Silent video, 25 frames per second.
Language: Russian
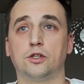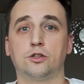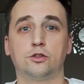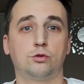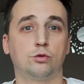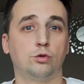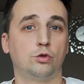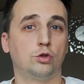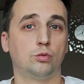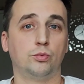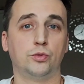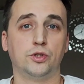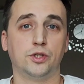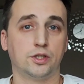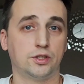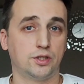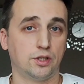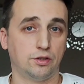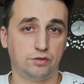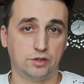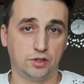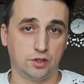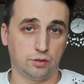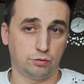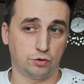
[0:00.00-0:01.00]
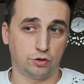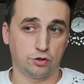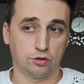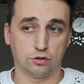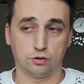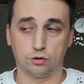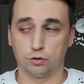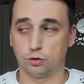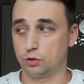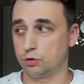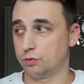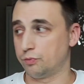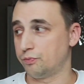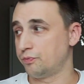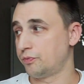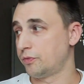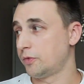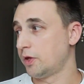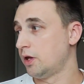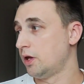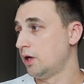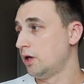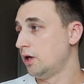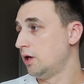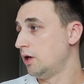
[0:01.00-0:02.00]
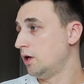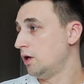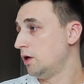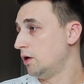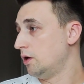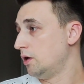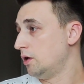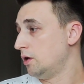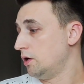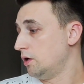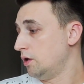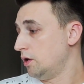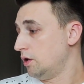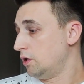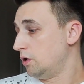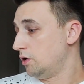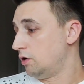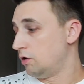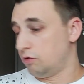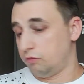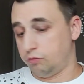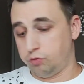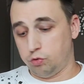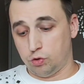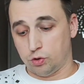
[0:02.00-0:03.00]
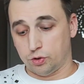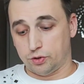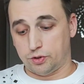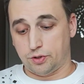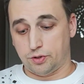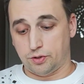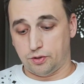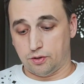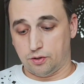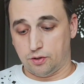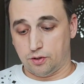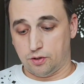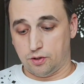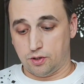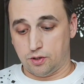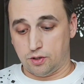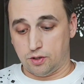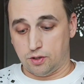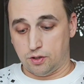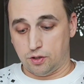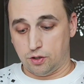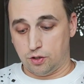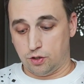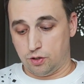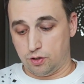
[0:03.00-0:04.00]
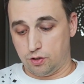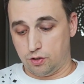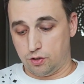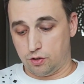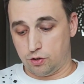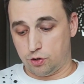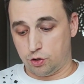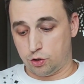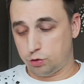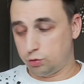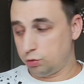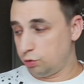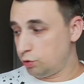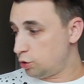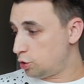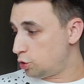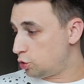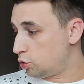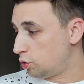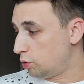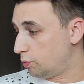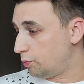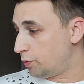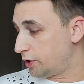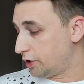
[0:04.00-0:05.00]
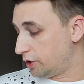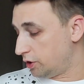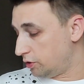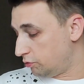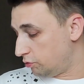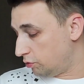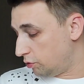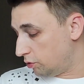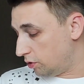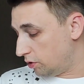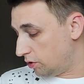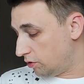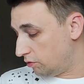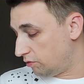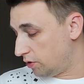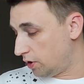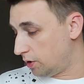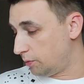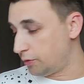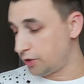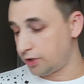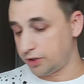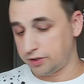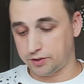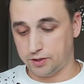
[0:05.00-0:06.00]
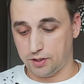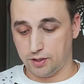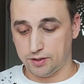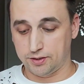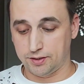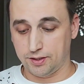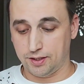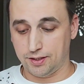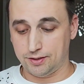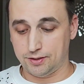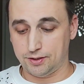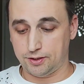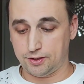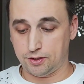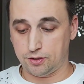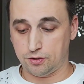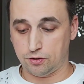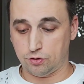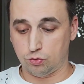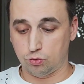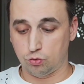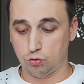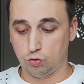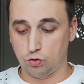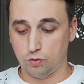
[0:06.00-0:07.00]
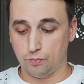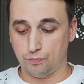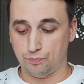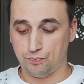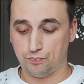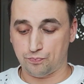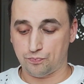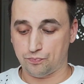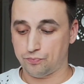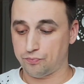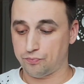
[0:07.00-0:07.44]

Касториума я совсем не слышу. Вот, а, что еще про него вам рассказать, но ну,